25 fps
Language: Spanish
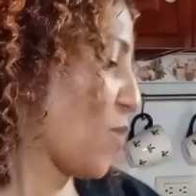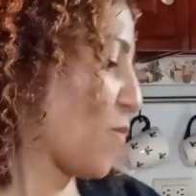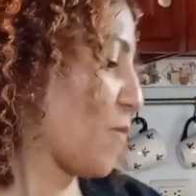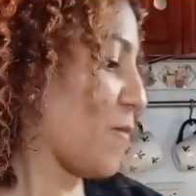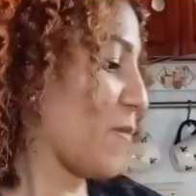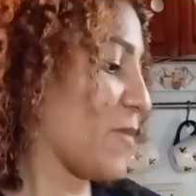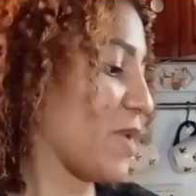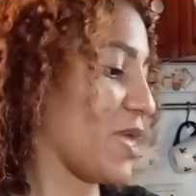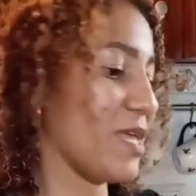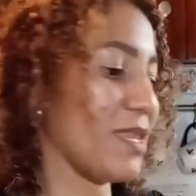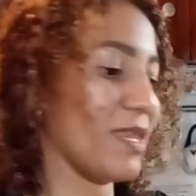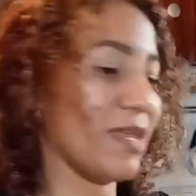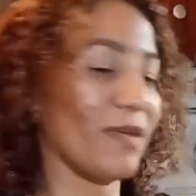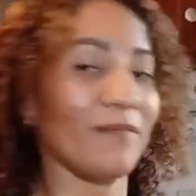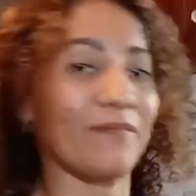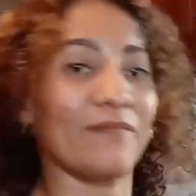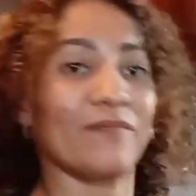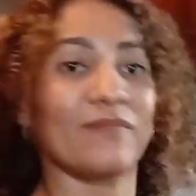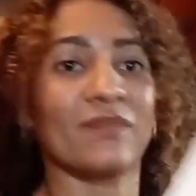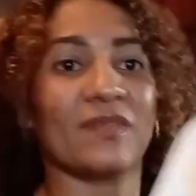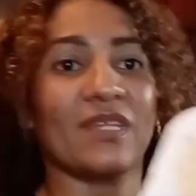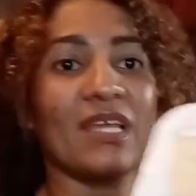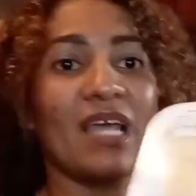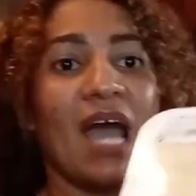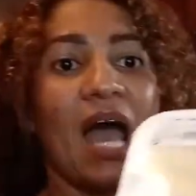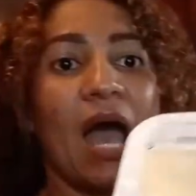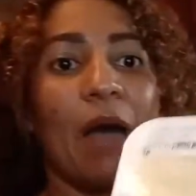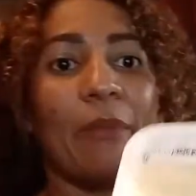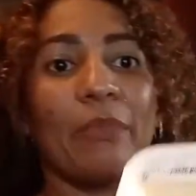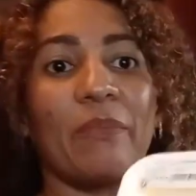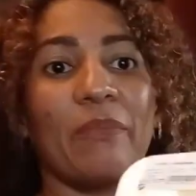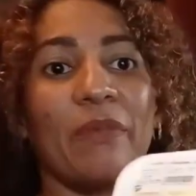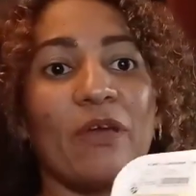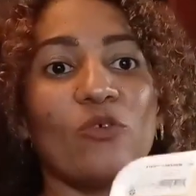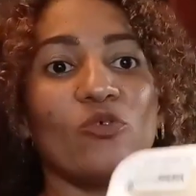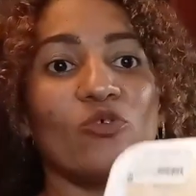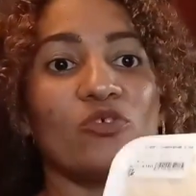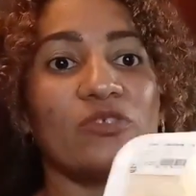Miren, a mí
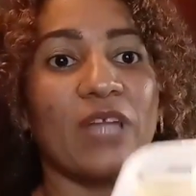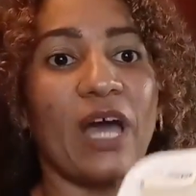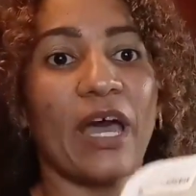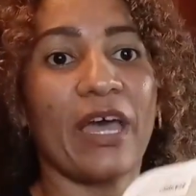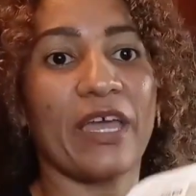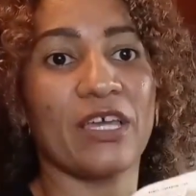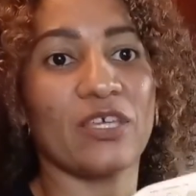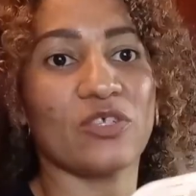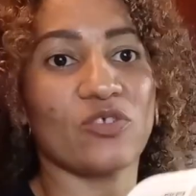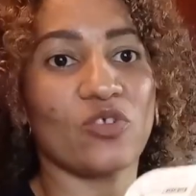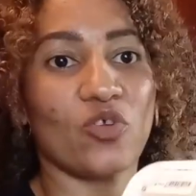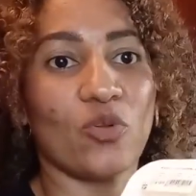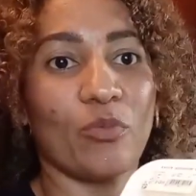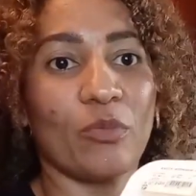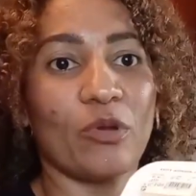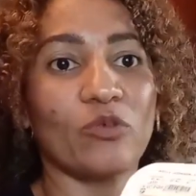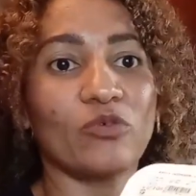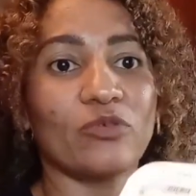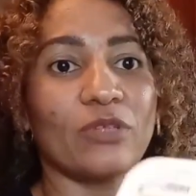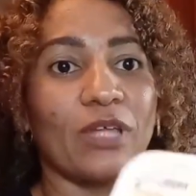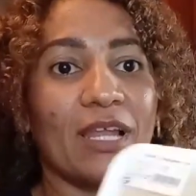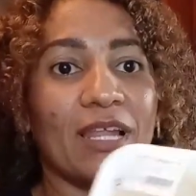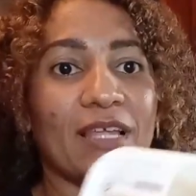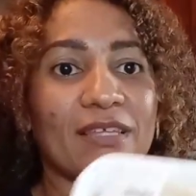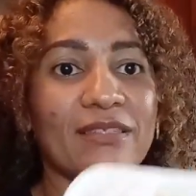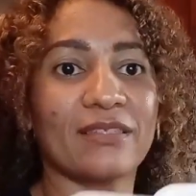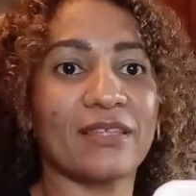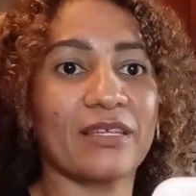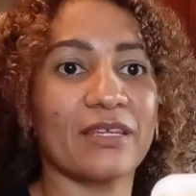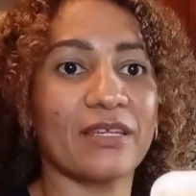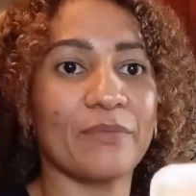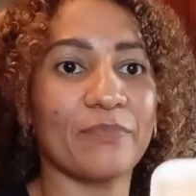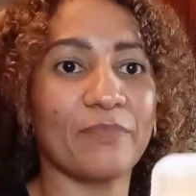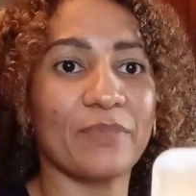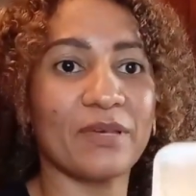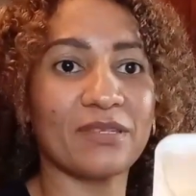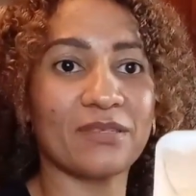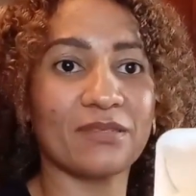me gusta eso, no me gustan las
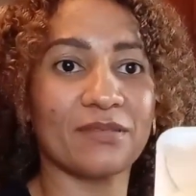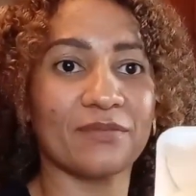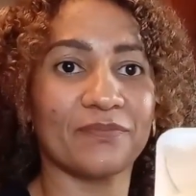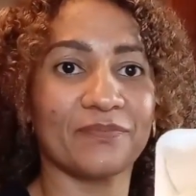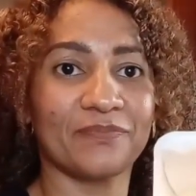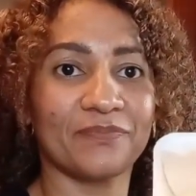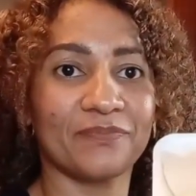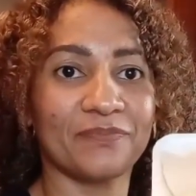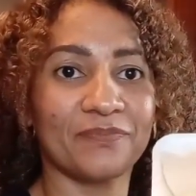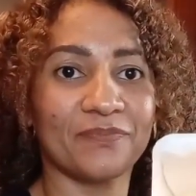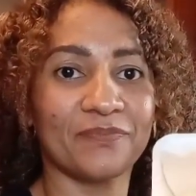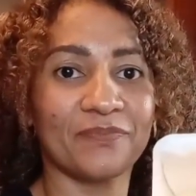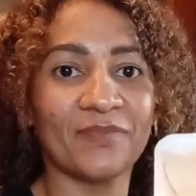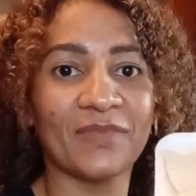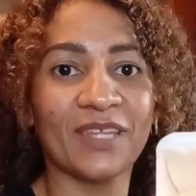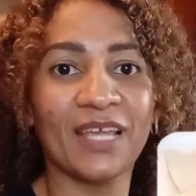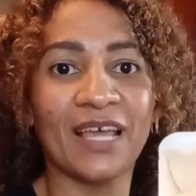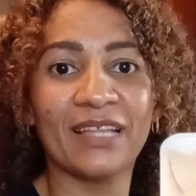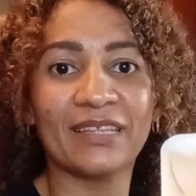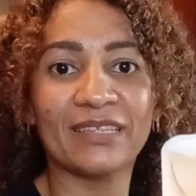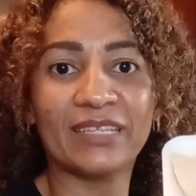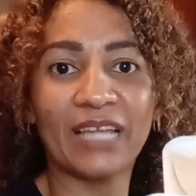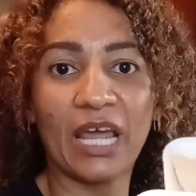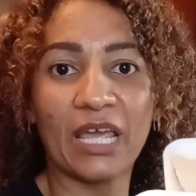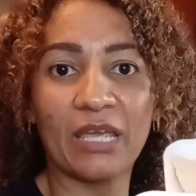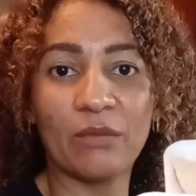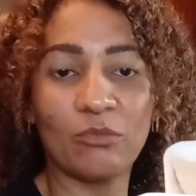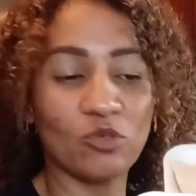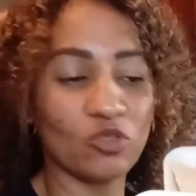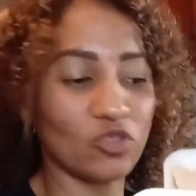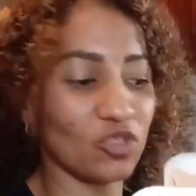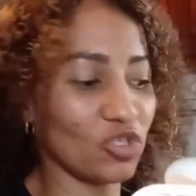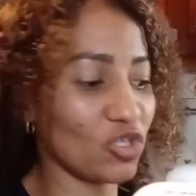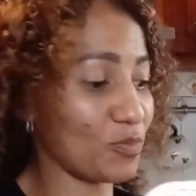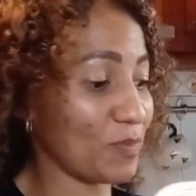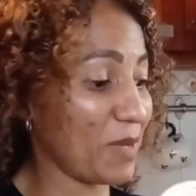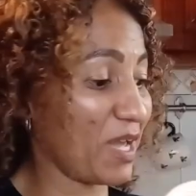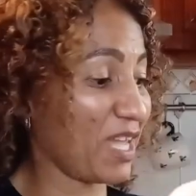tripas. Trajimos
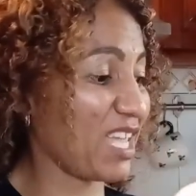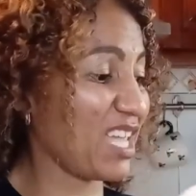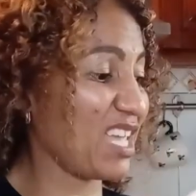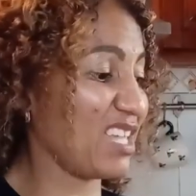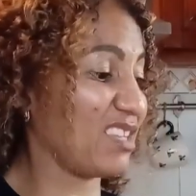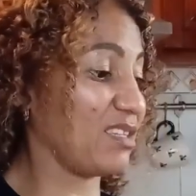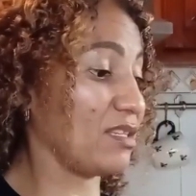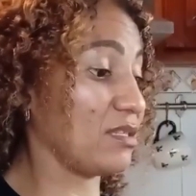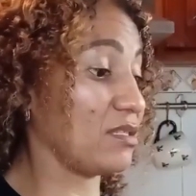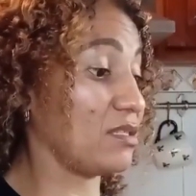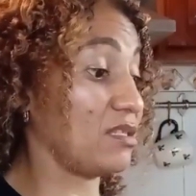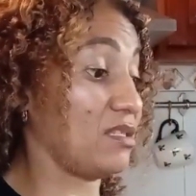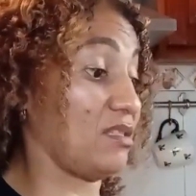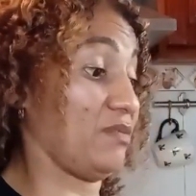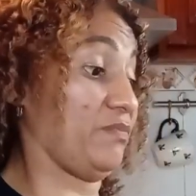dos paquetes.